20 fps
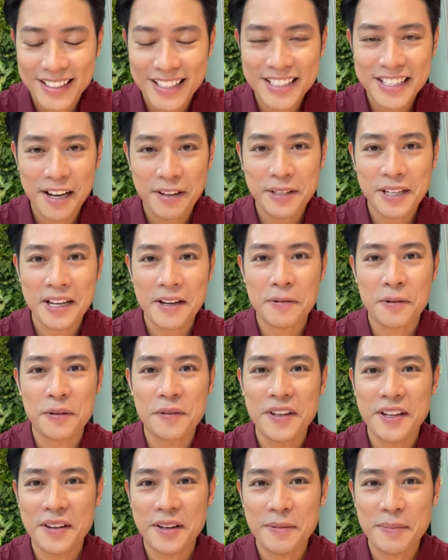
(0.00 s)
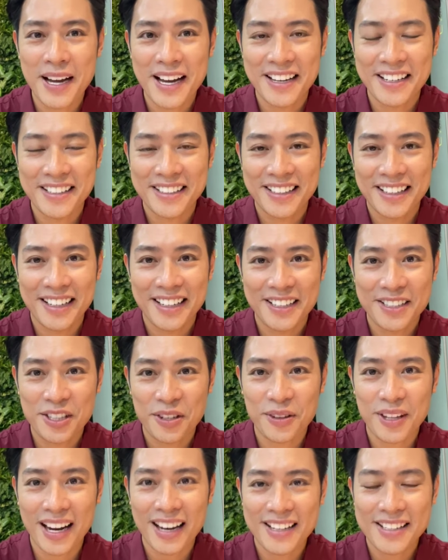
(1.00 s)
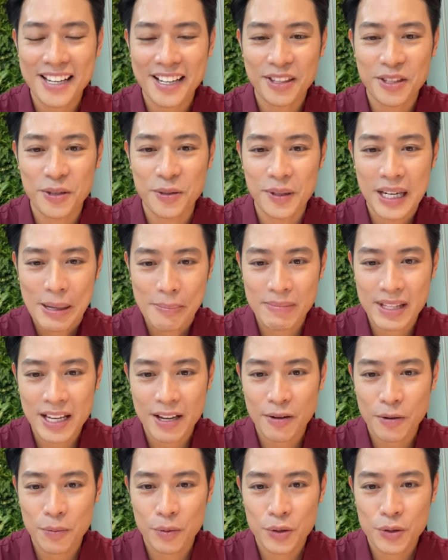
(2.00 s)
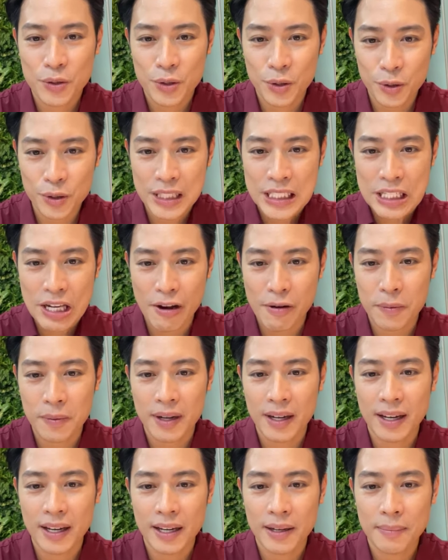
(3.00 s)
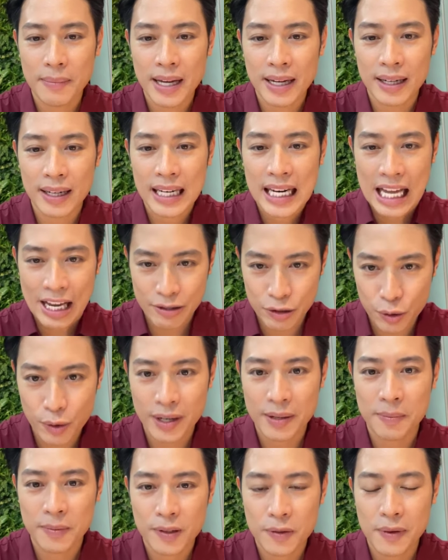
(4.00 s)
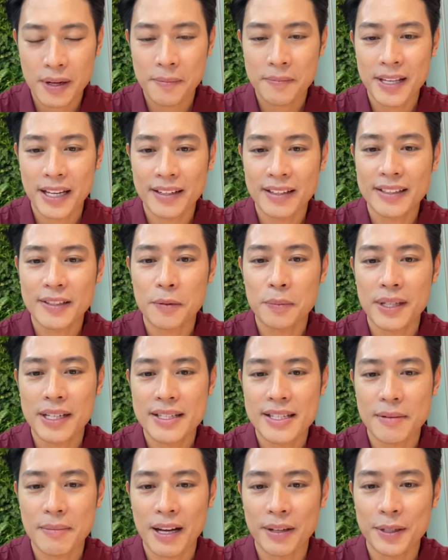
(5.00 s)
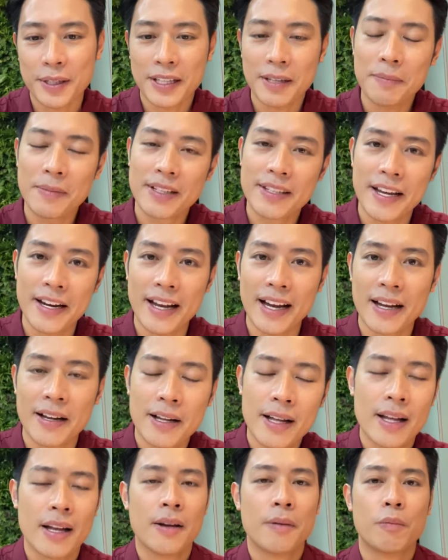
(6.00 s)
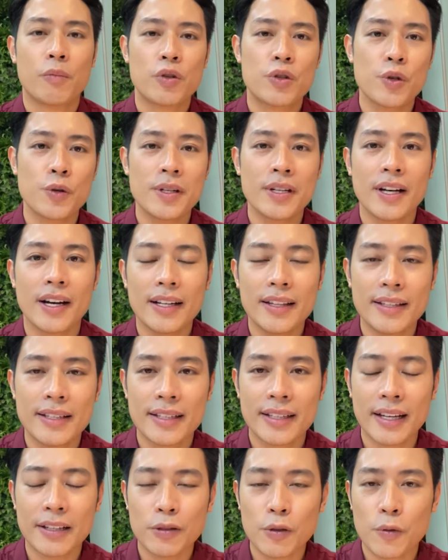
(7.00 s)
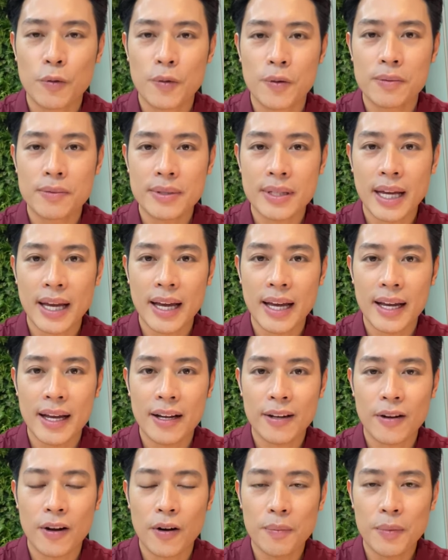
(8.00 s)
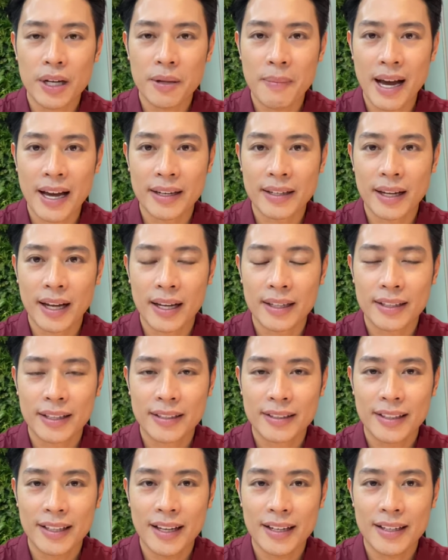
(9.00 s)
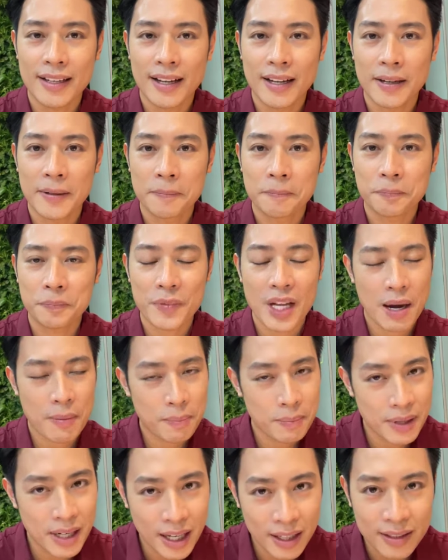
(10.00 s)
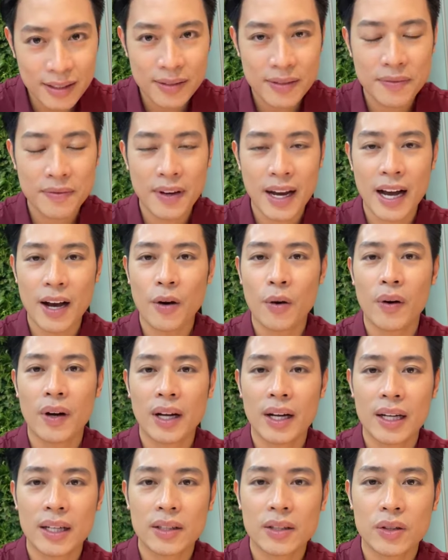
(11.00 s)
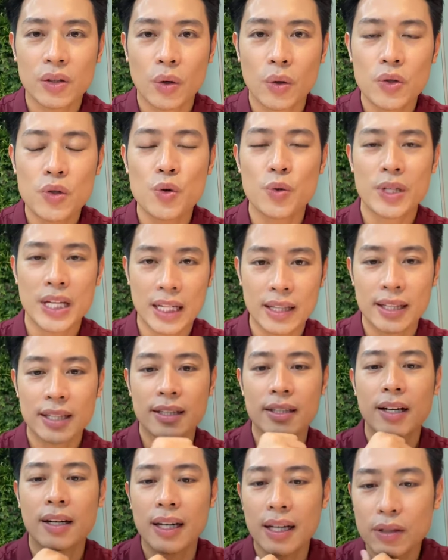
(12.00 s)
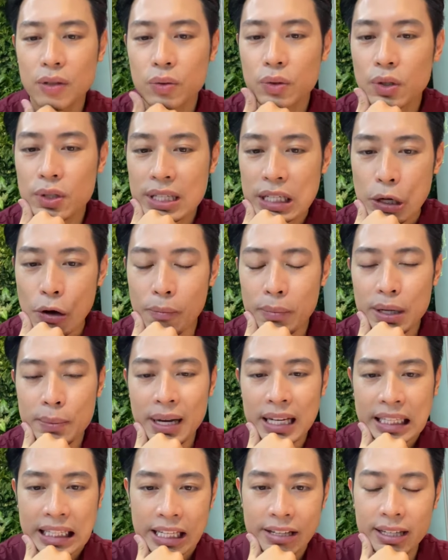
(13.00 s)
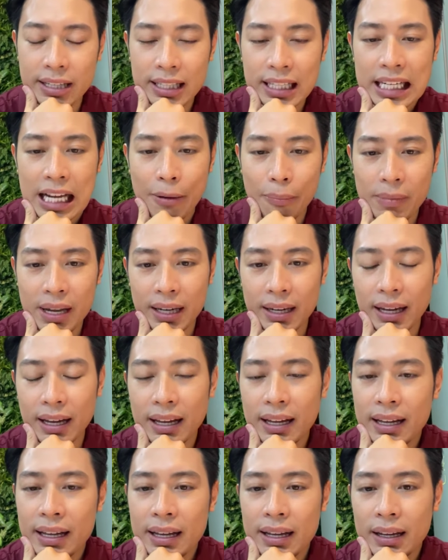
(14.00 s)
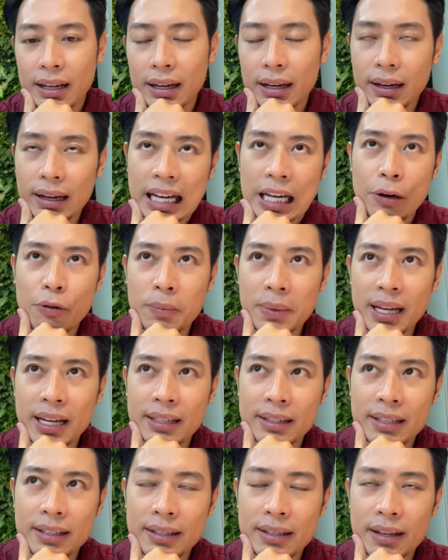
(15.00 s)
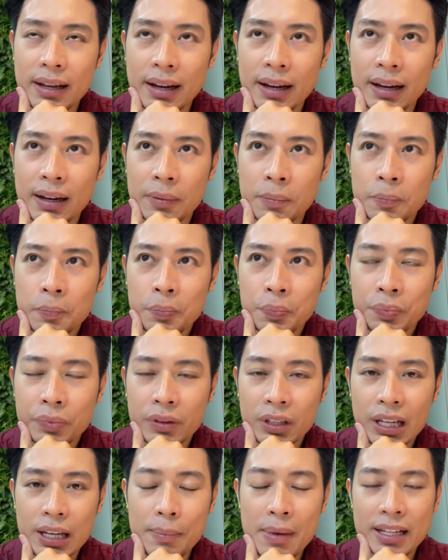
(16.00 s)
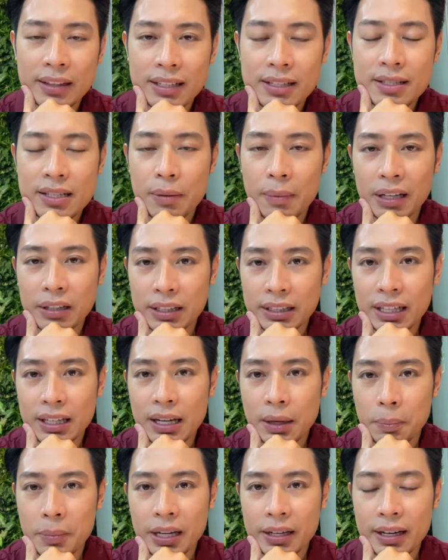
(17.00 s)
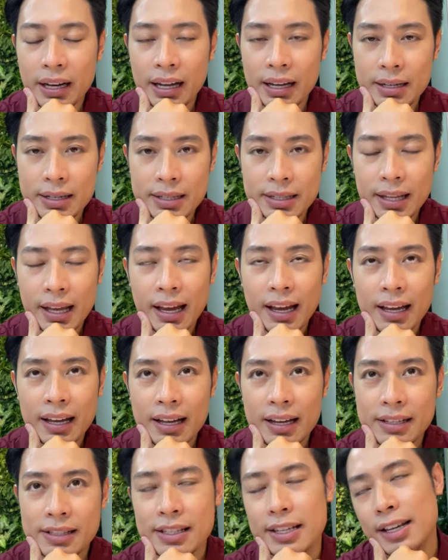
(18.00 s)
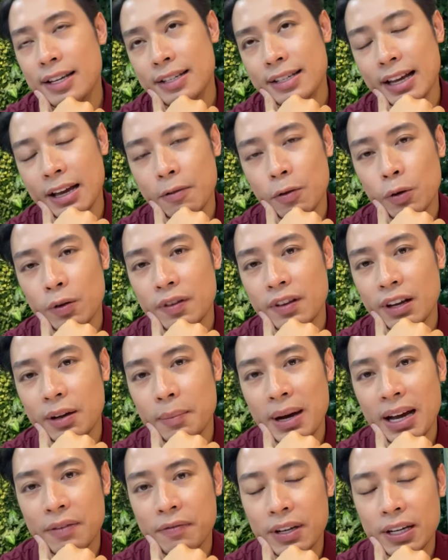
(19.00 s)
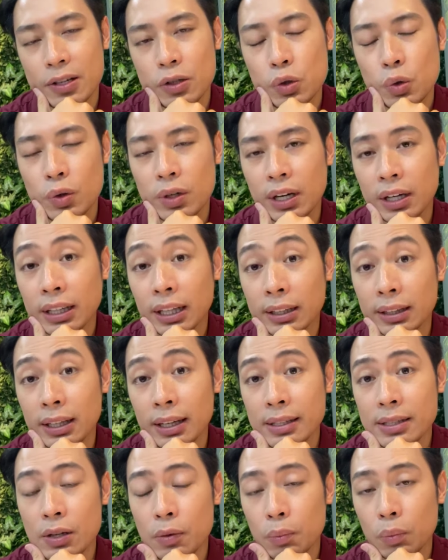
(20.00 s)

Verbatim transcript: Xin chào tất cả quý vị và các bạn. À, chúng ta lại tranh thủ gặp nhau một chút trong uh, bản livestream cùng cập nhật những thông tin dự báo thời tiết mới nhất ạ. Một chút nữa thì Thanh Tùng cũng sẽ có một cái bản uh, thời tiết um, đặc biệt vào uh, tối chủ nhật, thì thường là chúng tôi sẽ có một cái bản tin thời tiết đặc biệt ạ. À, ngày hôm nay thì uh, cái bản tin dự báo thời tiết đặc biệt này sẽ chia sẻ với quý vị và các bạn về cái xu hướng thời tiết